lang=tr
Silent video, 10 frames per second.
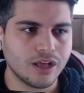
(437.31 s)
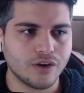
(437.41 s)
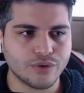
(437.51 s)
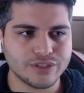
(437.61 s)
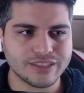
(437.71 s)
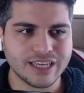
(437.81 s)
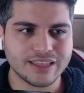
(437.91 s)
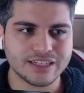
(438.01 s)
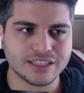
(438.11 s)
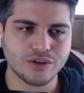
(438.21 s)
Weinstein
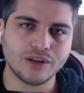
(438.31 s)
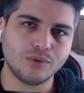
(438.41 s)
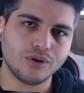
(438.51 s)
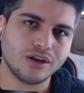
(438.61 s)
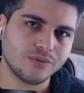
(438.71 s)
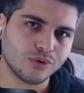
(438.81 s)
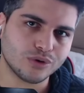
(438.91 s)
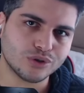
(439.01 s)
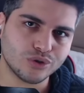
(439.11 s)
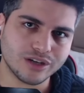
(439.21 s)
de işte ona böyle
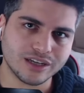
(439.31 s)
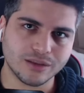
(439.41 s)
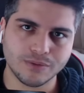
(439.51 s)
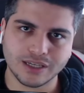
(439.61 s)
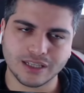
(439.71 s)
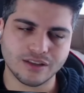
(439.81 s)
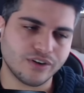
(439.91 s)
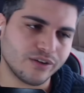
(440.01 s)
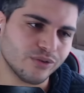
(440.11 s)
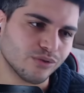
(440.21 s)
öncülük edip yanında
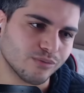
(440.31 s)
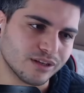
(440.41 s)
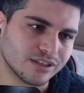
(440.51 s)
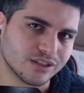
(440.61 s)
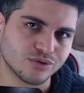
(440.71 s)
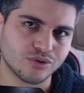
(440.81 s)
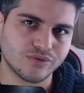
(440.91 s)
falan durmaya çalışıyordu.